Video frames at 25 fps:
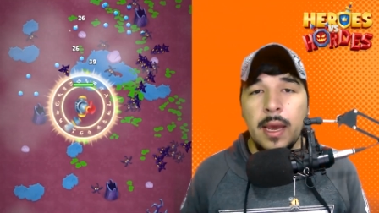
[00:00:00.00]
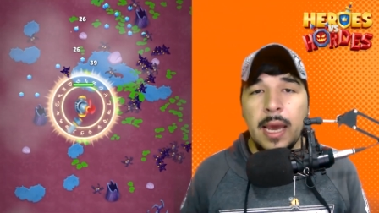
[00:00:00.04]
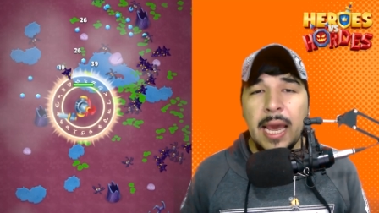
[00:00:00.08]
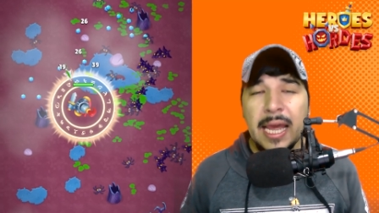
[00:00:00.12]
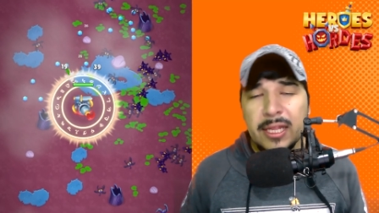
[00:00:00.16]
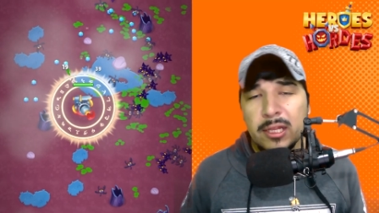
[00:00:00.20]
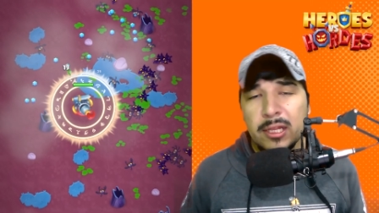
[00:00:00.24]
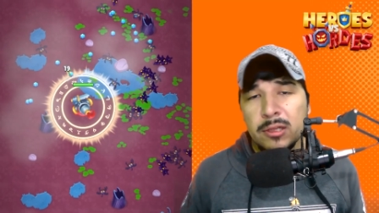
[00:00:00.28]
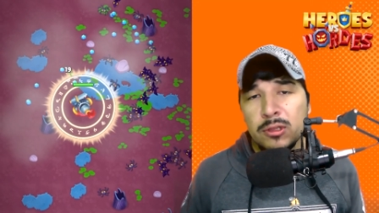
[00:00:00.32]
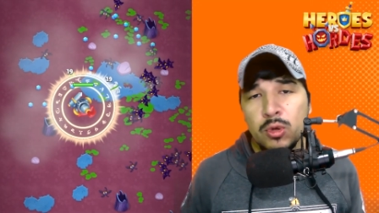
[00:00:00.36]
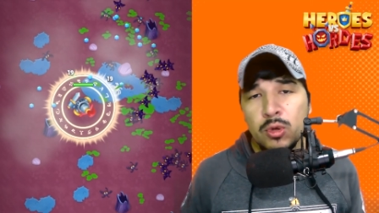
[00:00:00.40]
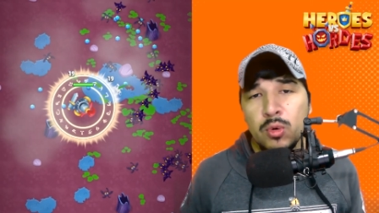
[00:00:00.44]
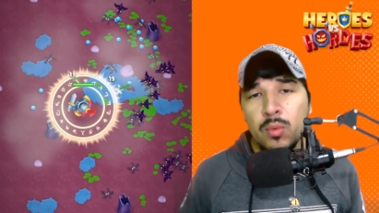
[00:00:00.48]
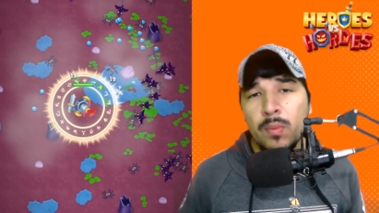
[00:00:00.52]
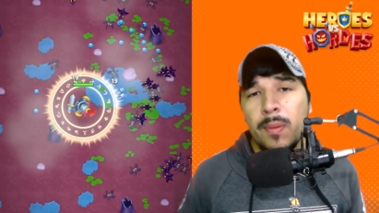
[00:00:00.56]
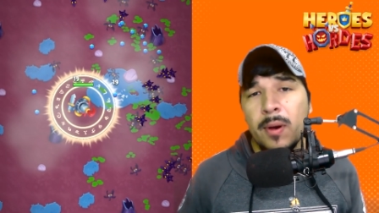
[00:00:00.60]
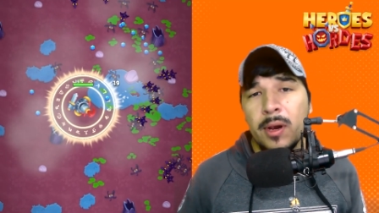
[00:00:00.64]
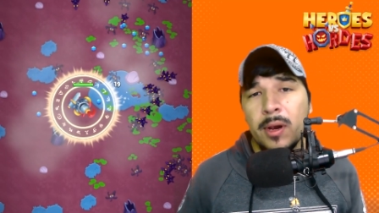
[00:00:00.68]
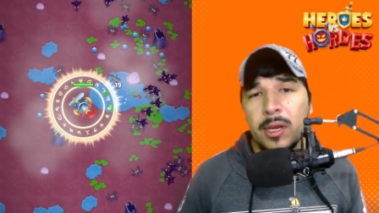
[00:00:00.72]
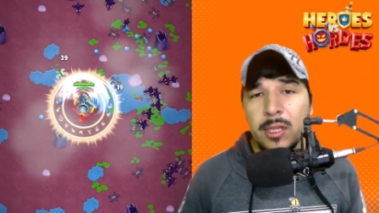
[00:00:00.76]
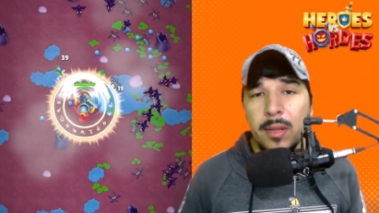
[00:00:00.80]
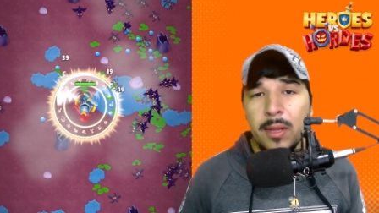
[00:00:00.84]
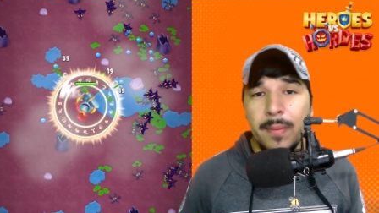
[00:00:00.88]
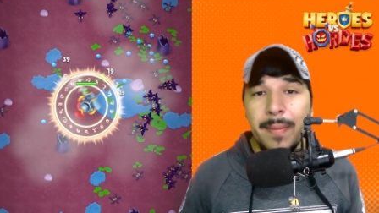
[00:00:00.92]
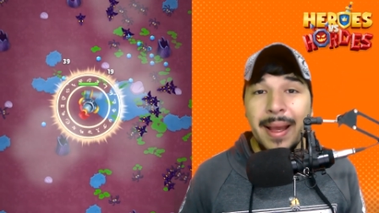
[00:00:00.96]
Estos son un
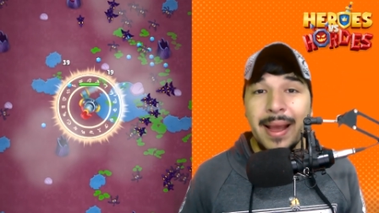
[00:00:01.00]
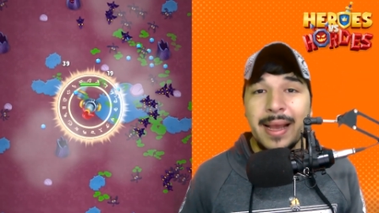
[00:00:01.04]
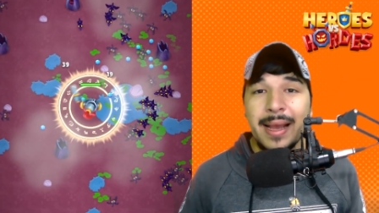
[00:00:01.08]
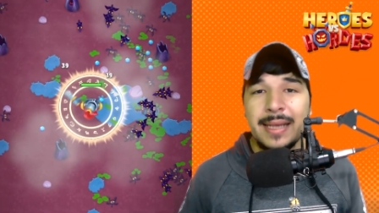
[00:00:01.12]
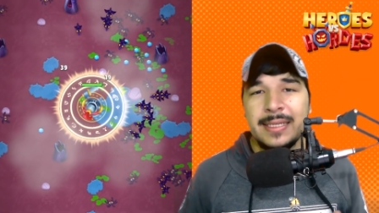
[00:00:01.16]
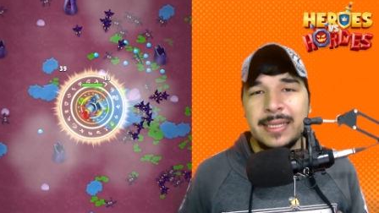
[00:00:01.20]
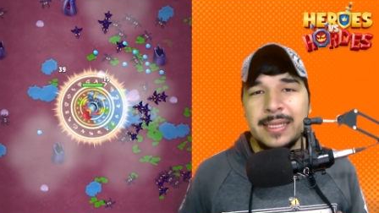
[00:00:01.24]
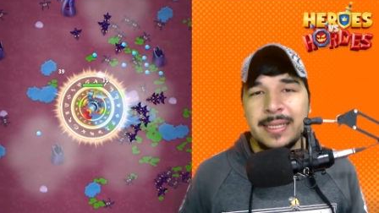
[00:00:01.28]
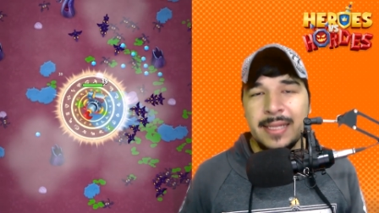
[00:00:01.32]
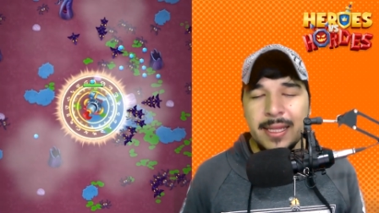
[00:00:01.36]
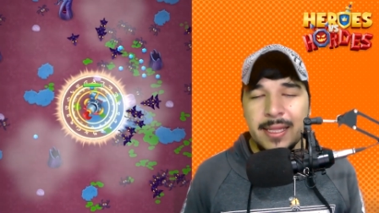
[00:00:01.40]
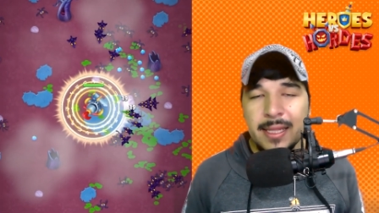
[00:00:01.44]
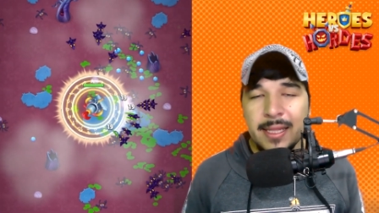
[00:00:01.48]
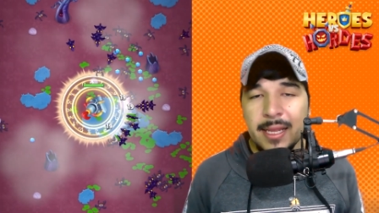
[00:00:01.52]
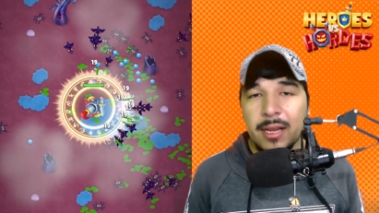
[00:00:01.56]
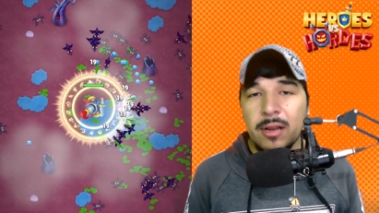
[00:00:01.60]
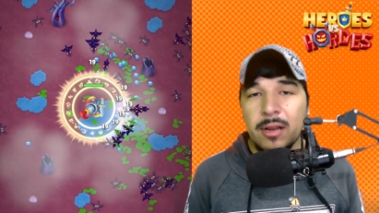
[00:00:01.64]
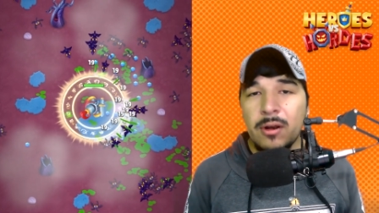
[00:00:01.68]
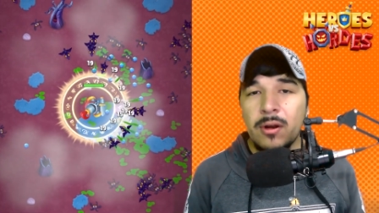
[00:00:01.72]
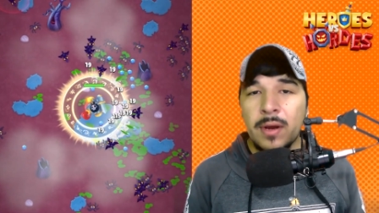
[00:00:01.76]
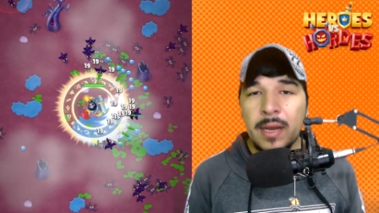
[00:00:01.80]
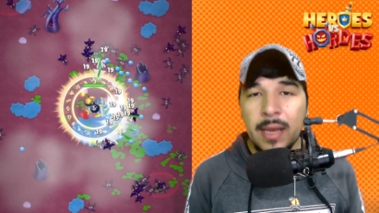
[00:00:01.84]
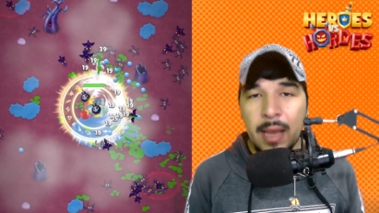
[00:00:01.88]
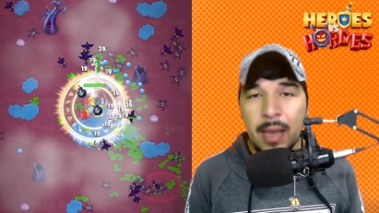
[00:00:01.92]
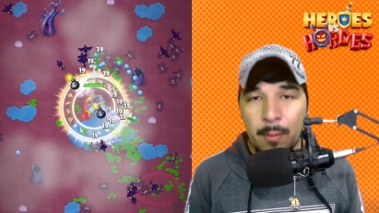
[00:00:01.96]
poquito más resistentes que
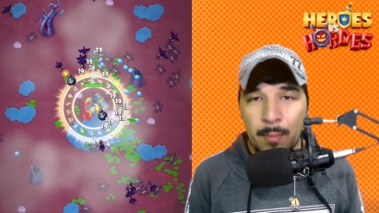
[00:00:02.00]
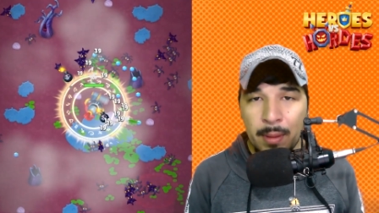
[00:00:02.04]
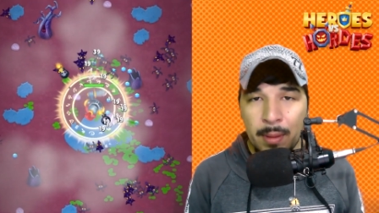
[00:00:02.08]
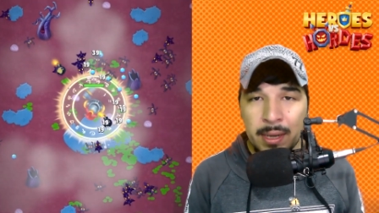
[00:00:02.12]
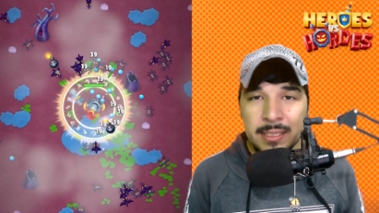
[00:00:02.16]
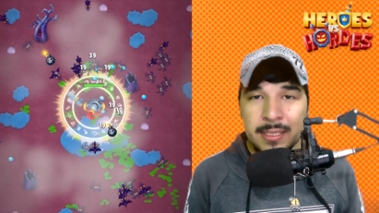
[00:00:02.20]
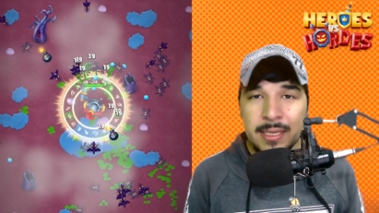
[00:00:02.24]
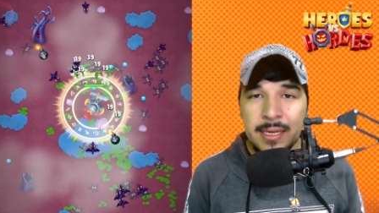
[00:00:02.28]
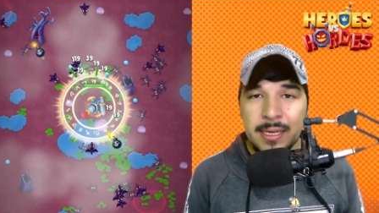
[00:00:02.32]
los que aparecen